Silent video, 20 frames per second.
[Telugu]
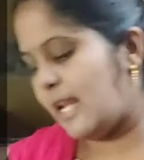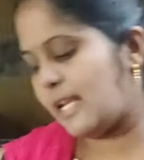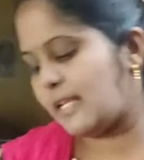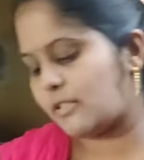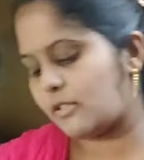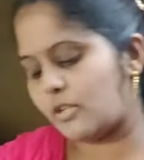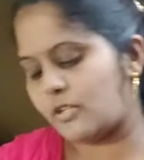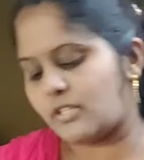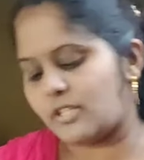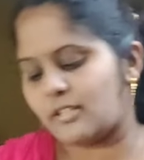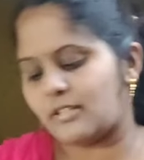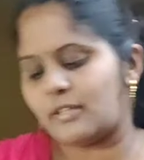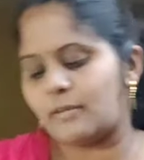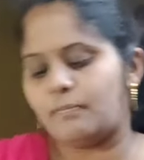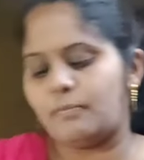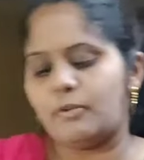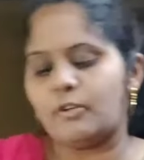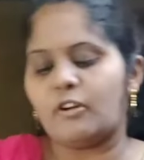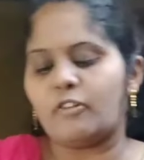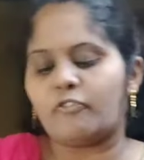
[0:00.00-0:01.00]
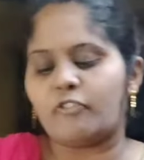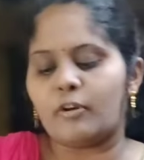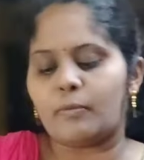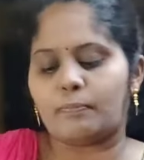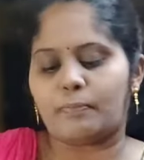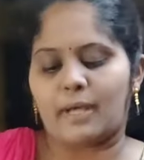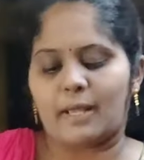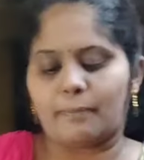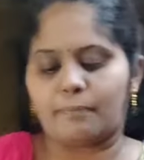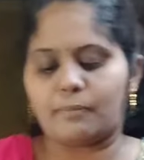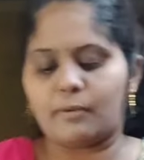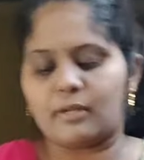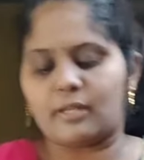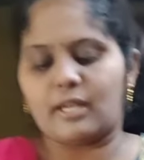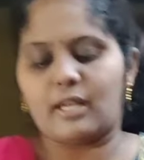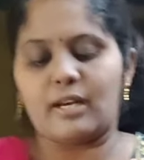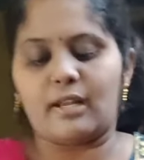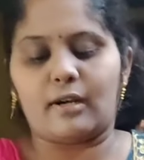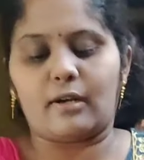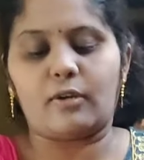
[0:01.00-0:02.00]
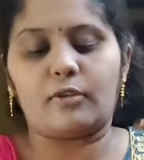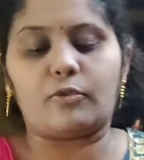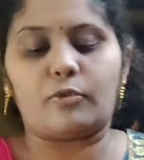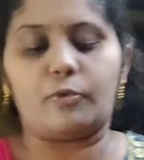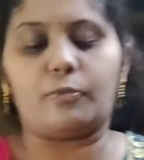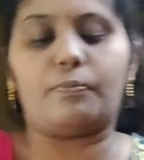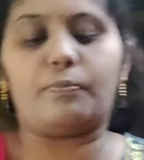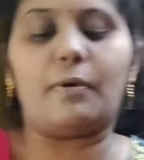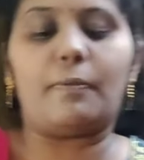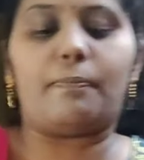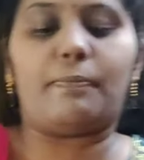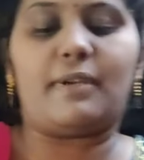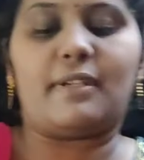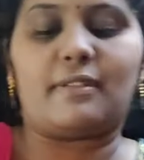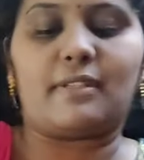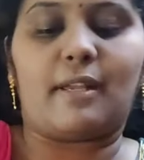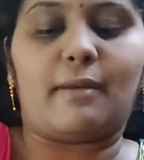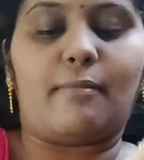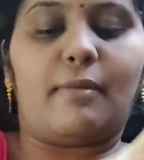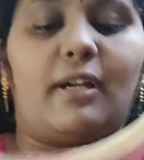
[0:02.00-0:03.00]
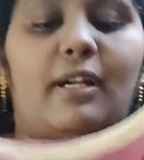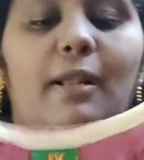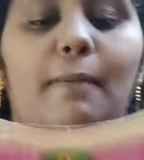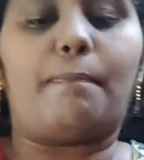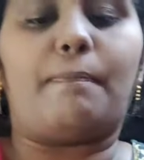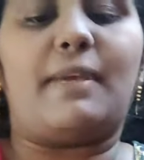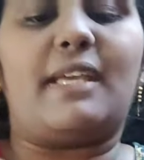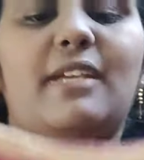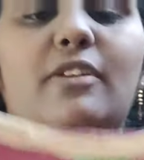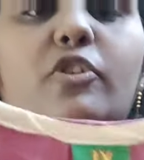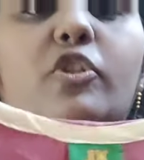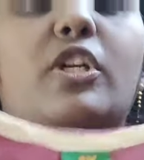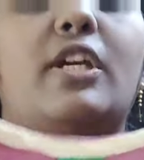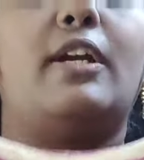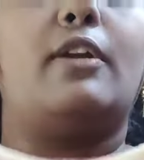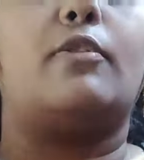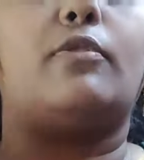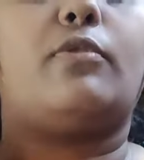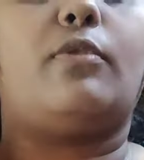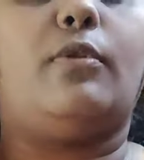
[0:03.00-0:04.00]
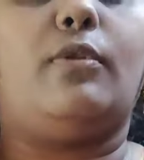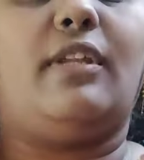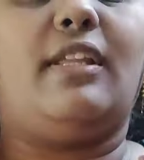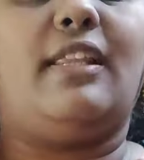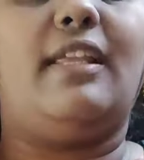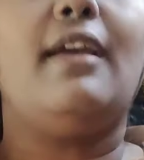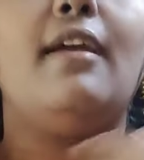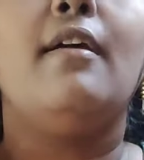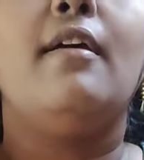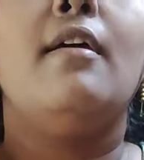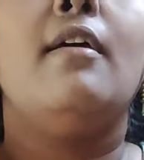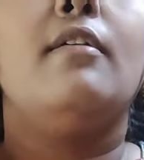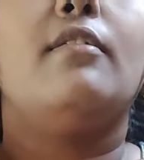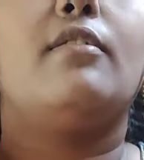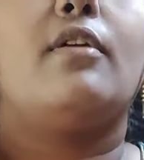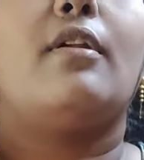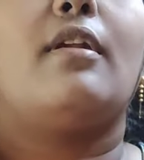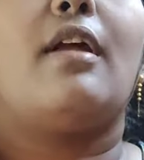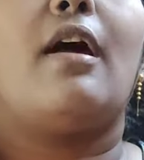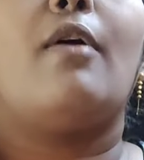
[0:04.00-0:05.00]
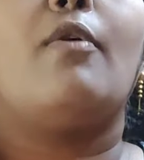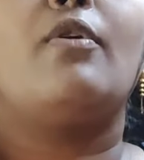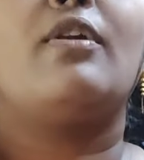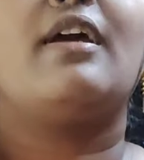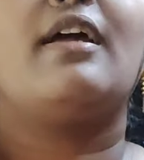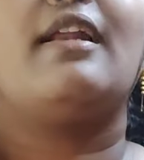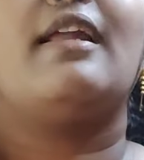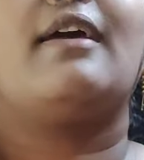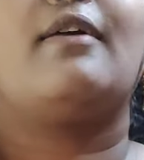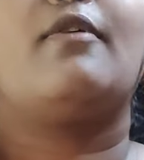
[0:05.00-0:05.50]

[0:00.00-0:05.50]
నెక్స్ట్ వచ్చేసి బ్యూటిఫుల్ పర్పుల్ కలర్ లో సూపర్ పీస్ అనమాట పింక్ షేడ్ వస్తుంది ఇది సో రౌండ్ గా